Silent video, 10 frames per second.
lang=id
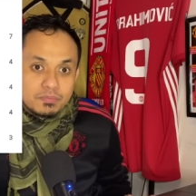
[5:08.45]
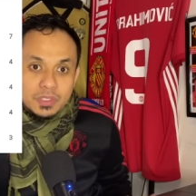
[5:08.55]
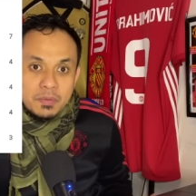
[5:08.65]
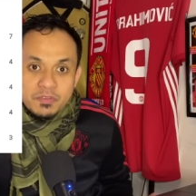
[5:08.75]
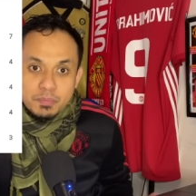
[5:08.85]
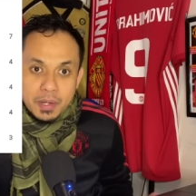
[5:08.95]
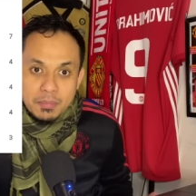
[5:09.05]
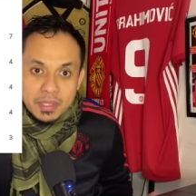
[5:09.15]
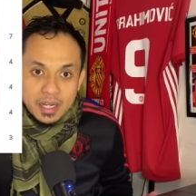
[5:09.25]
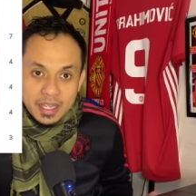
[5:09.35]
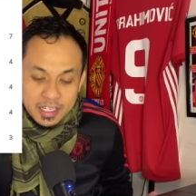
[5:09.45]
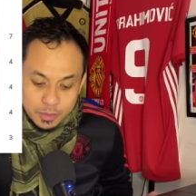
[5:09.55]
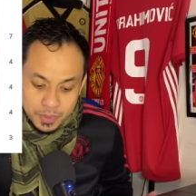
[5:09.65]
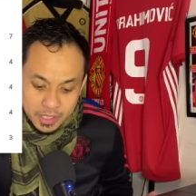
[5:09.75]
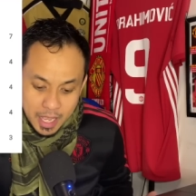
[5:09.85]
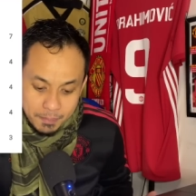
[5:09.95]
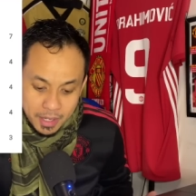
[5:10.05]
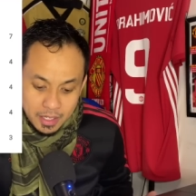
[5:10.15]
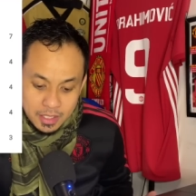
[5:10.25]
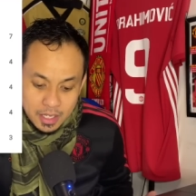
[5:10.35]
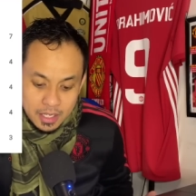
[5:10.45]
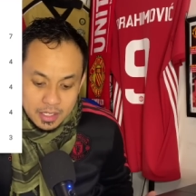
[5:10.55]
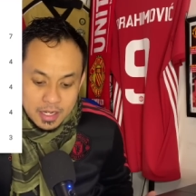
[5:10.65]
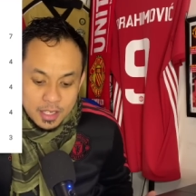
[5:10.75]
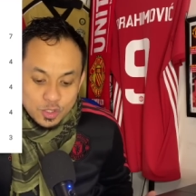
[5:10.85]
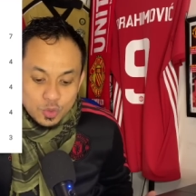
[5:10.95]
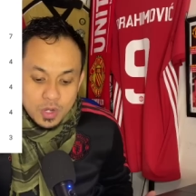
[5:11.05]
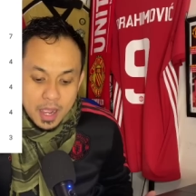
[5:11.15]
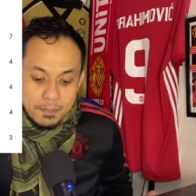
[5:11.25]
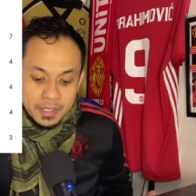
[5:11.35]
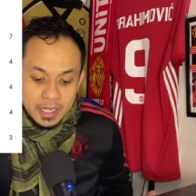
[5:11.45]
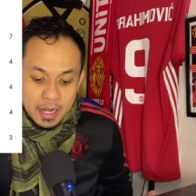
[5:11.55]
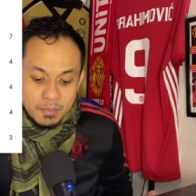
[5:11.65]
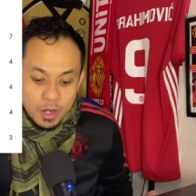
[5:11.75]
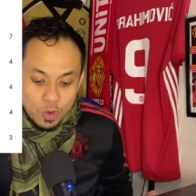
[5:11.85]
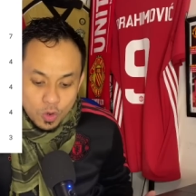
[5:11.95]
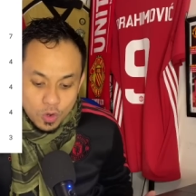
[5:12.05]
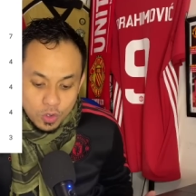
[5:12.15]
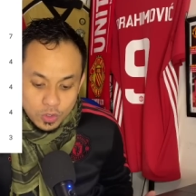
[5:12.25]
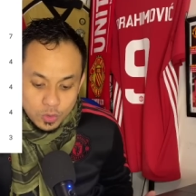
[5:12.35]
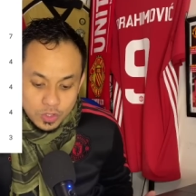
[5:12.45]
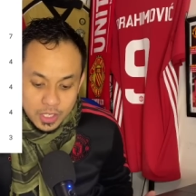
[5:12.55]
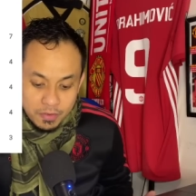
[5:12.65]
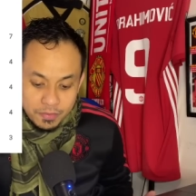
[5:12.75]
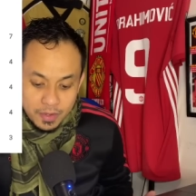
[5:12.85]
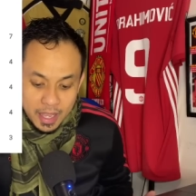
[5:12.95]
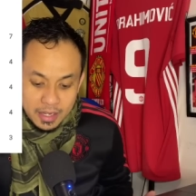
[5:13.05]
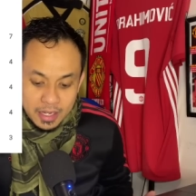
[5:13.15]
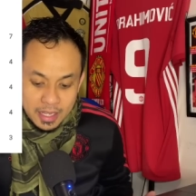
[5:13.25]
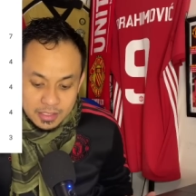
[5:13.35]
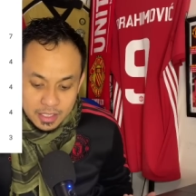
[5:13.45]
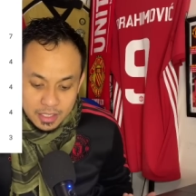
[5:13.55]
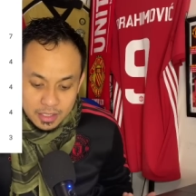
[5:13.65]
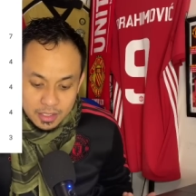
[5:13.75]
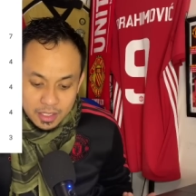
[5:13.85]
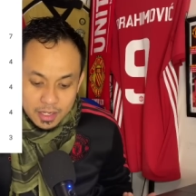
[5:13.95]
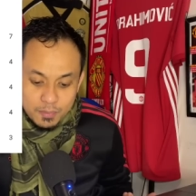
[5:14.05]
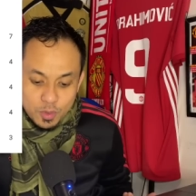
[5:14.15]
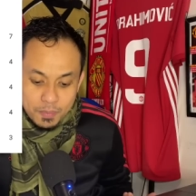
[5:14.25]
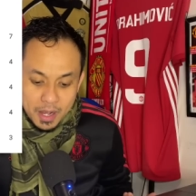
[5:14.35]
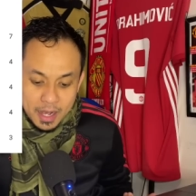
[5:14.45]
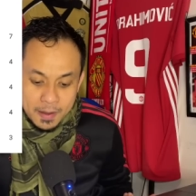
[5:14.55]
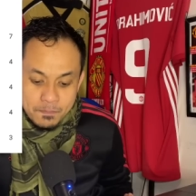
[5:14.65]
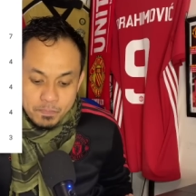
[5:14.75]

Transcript: tim Premier League ini seperti apa dan juga penyerang Maroko Youssef Nesri ini merupakan